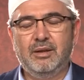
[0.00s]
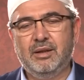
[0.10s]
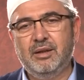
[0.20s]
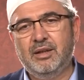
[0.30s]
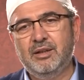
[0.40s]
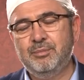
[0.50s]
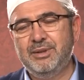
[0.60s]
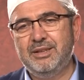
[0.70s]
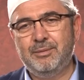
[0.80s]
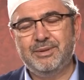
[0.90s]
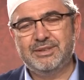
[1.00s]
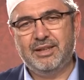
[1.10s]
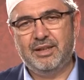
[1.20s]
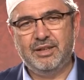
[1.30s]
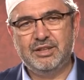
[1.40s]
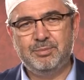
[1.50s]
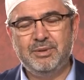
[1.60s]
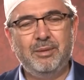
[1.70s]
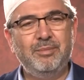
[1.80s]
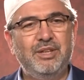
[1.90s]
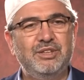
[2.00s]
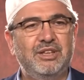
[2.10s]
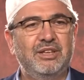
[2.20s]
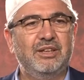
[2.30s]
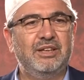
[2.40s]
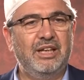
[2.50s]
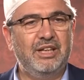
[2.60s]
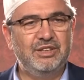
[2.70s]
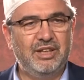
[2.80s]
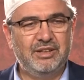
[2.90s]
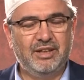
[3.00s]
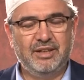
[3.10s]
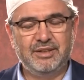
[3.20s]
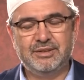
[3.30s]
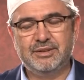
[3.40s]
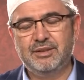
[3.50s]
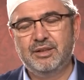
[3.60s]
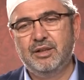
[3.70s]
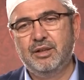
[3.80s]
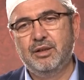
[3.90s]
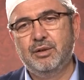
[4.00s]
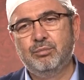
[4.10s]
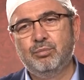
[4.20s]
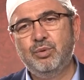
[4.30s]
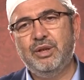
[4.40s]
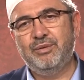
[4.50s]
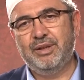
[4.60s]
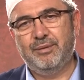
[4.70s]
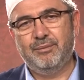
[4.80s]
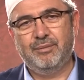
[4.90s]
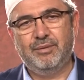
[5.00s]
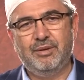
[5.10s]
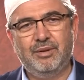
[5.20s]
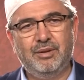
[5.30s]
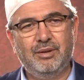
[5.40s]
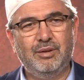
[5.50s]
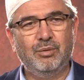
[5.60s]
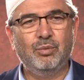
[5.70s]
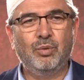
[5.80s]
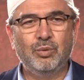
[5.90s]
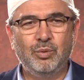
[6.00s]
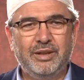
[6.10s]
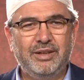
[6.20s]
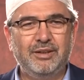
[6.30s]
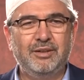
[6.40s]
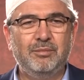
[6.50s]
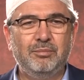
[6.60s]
Allah'ın bildirmesi hariç bilemeyeceği geleceğe dair bu nevi e, konuları